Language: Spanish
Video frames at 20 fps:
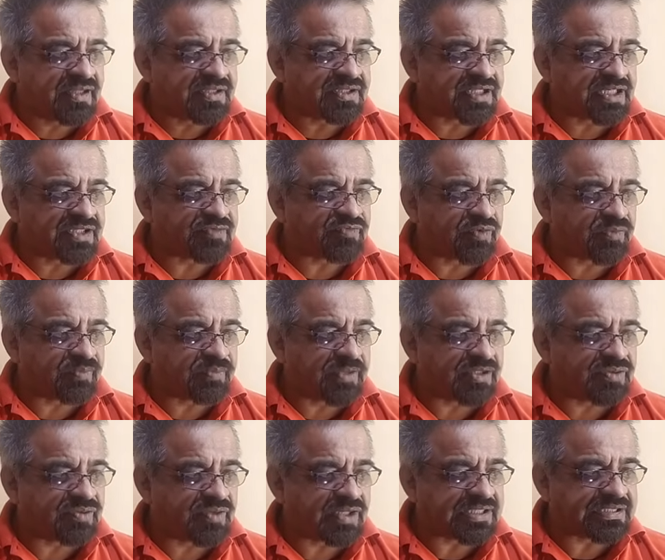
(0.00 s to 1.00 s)

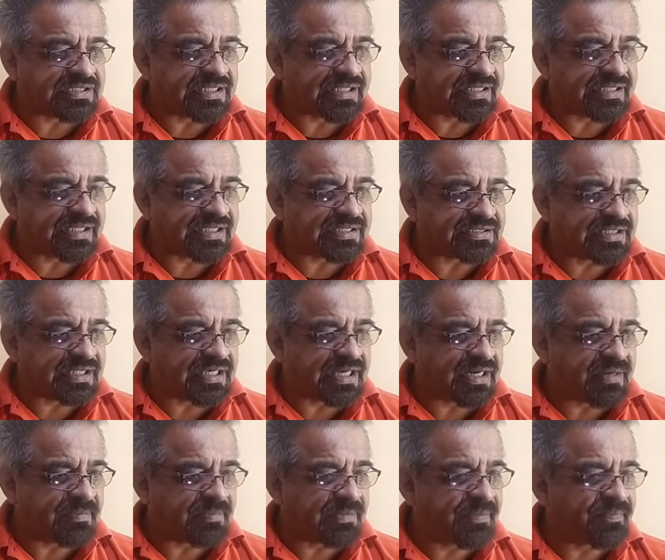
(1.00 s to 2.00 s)
transformando las heridas del
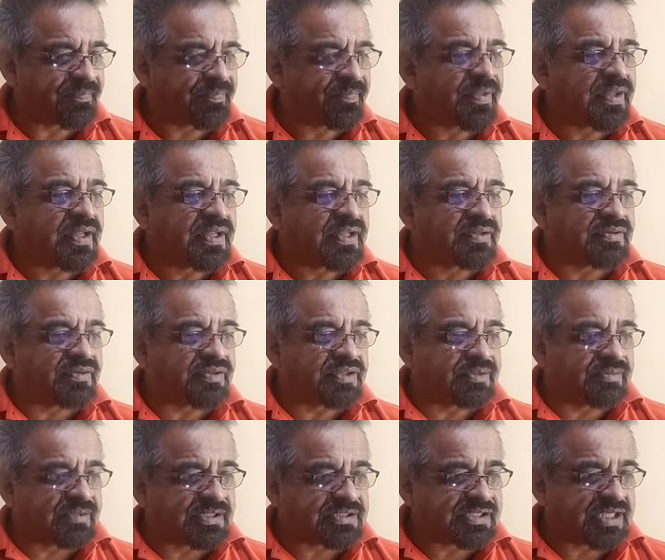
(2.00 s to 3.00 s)
alma,
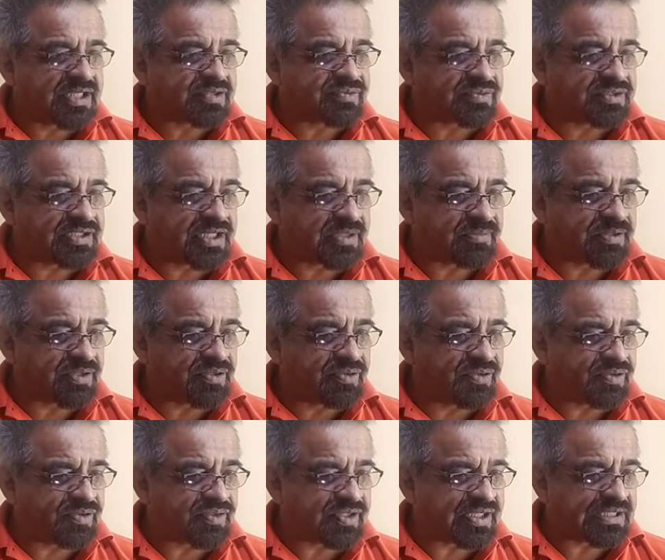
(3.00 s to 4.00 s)
donde va a estar su
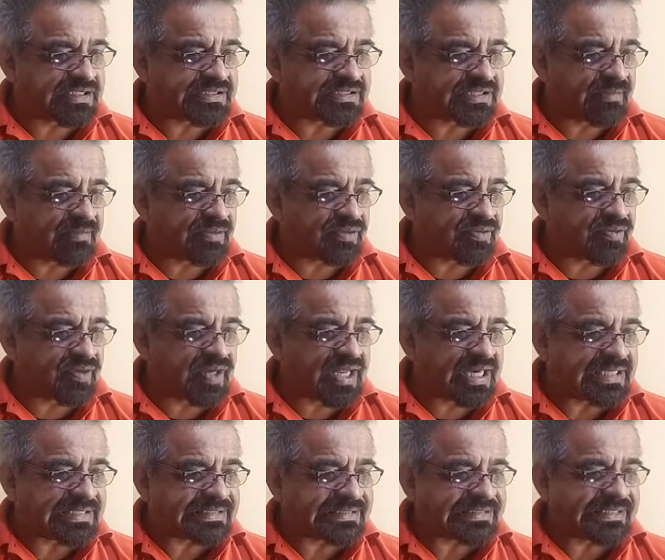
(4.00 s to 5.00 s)
servidor el sábado a
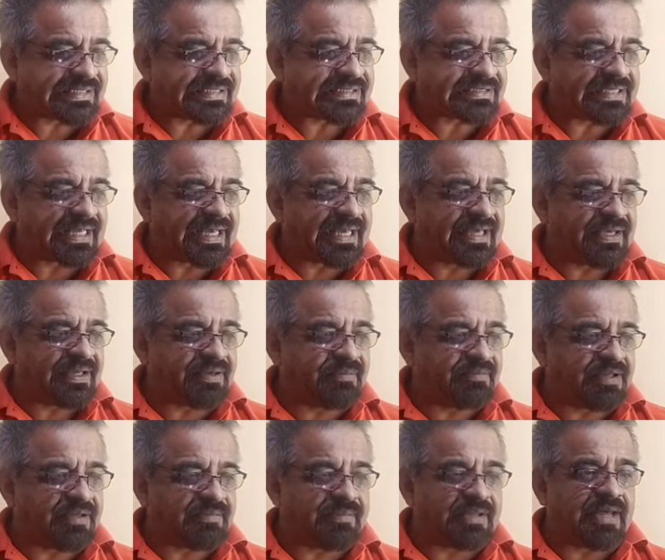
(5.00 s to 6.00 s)
las 10
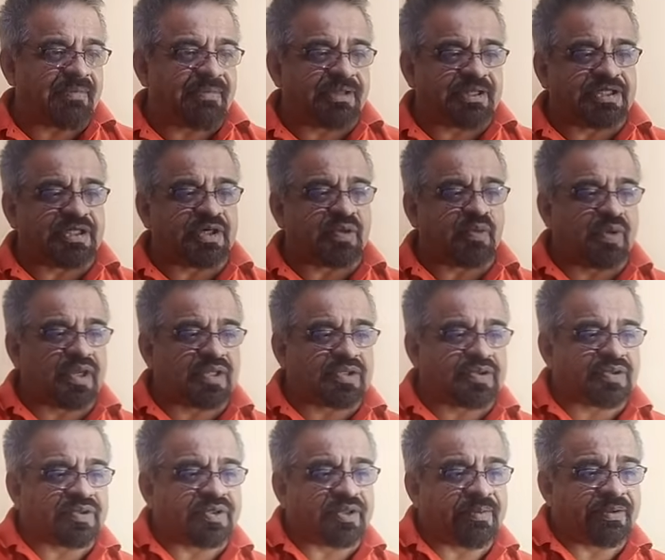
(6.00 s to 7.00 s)
a.m., el día
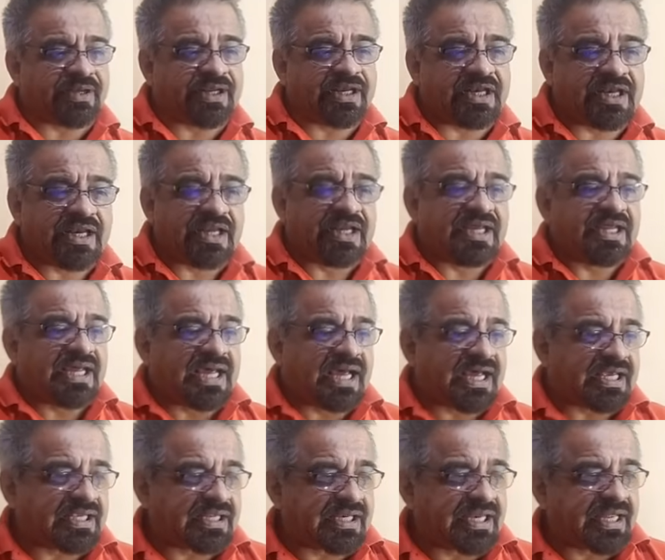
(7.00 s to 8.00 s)
24 de abril,
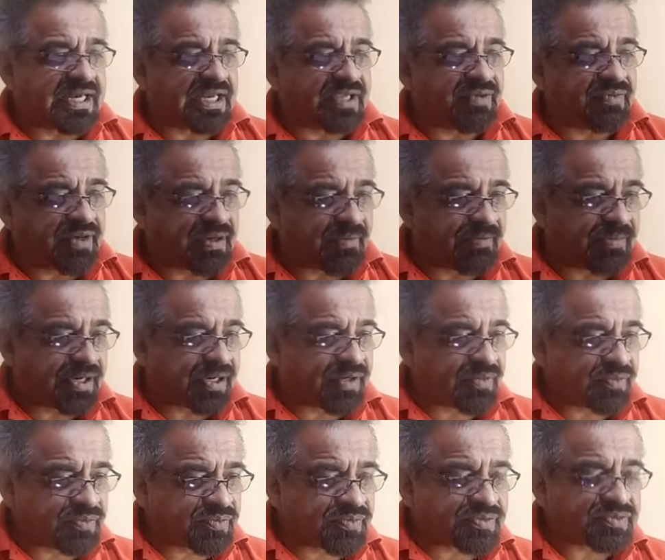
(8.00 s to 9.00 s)
allá en la en
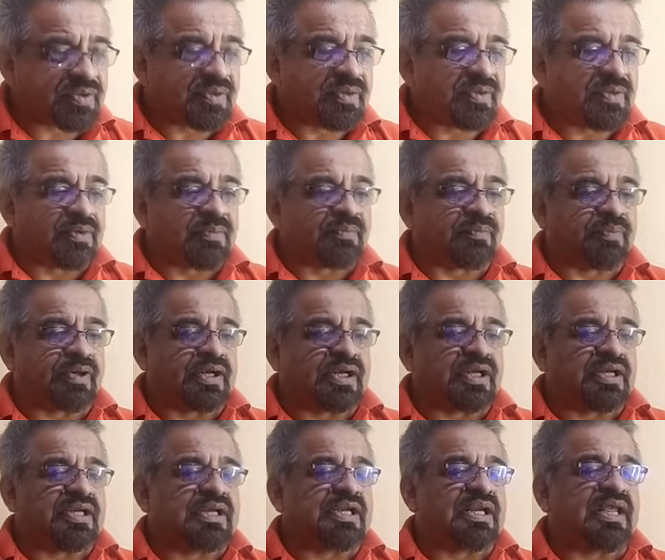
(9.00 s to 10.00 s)
Veracruz.
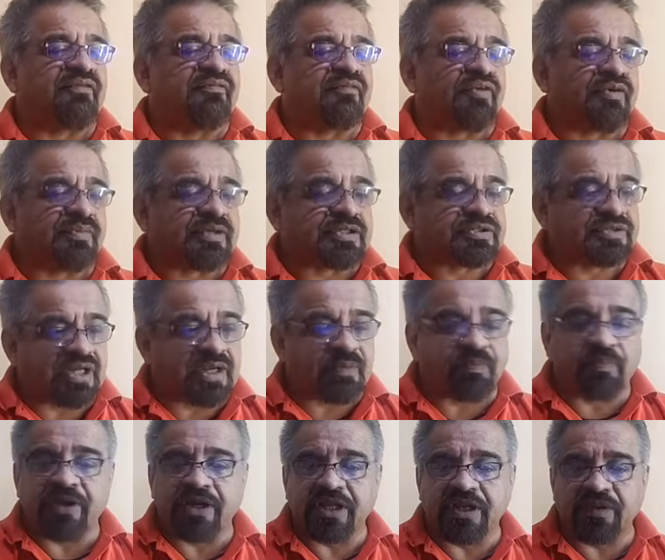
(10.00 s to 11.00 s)
pues la información
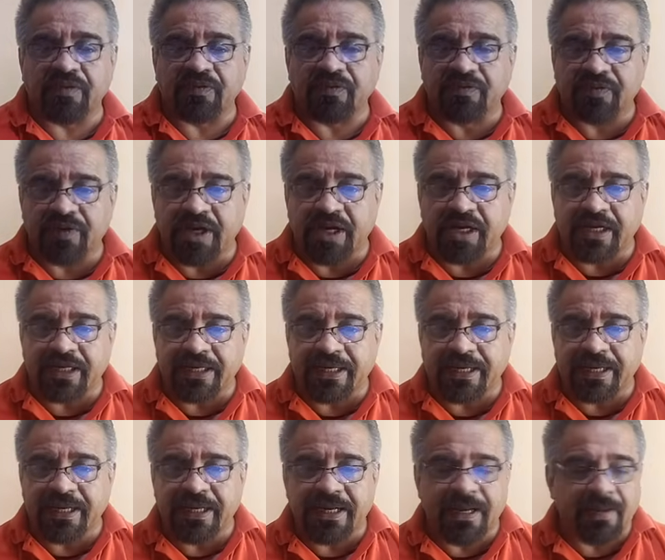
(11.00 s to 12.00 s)
la pueden encontrar
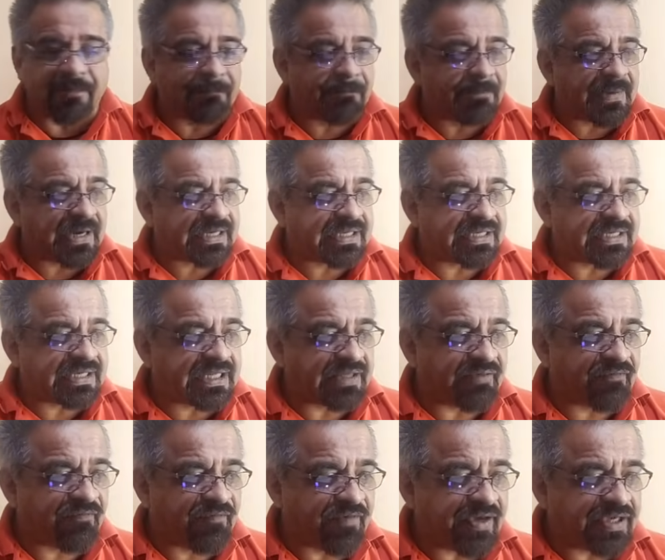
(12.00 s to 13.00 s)
en la página
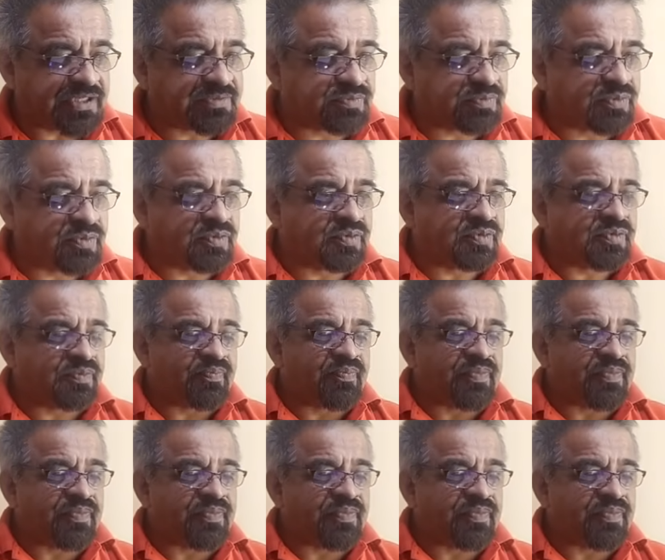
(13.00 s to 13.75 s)
de Facebook